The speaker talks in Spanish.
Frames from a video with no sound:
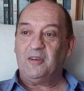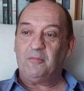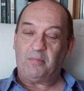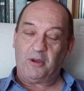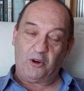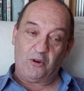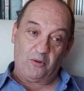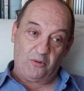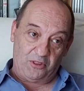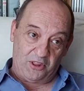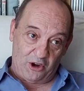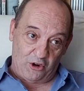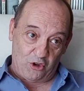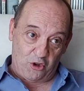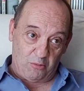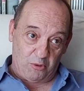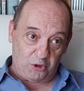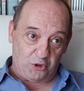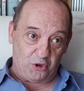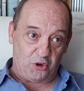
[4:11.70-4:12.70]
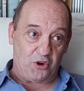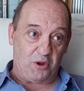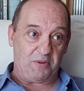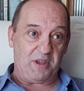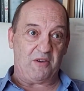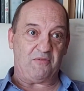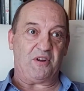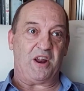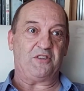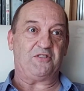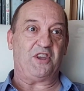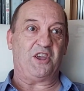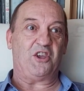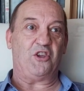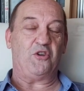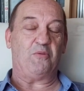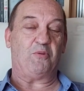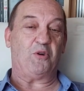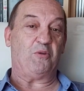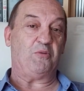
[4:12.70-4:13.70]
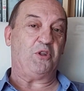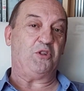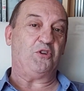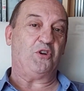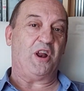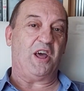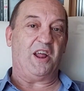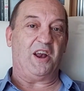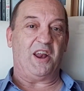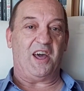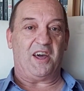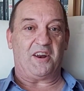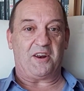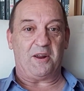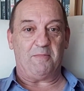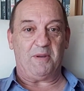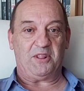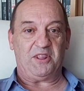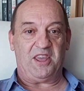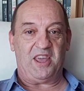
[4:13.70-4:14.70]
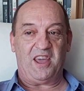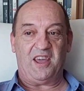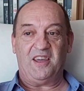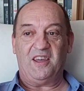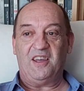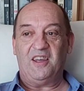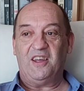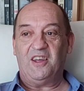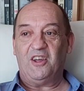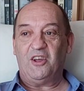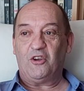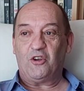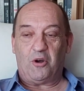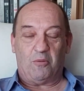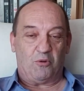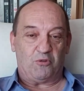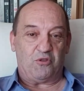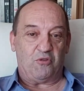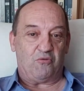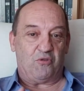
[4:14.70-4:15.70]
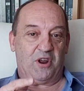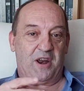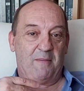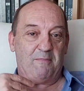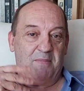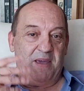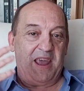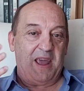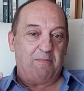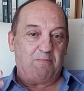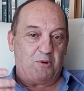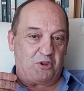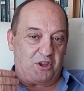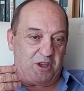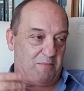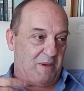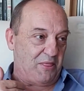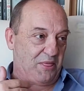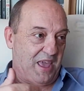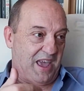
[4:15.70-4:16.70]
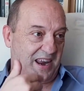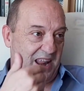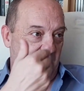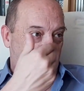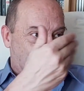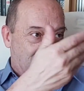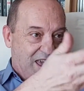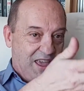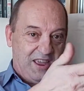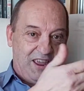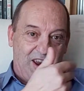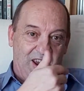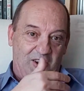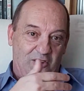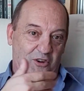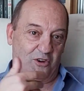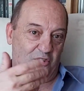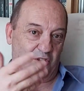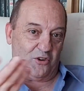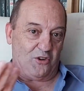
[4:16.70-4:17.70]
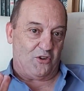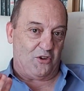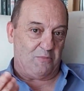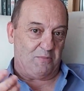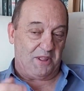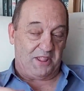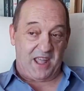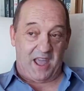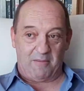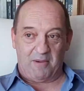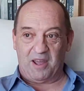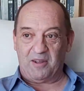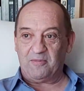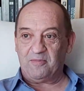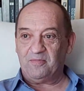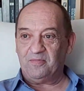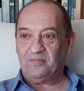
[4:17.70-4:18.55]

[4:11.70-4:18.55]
pero de Locomotoro había frases que yo por lo visto las repetía como si fueran mías, porque me hacía gracia y lo imitaba.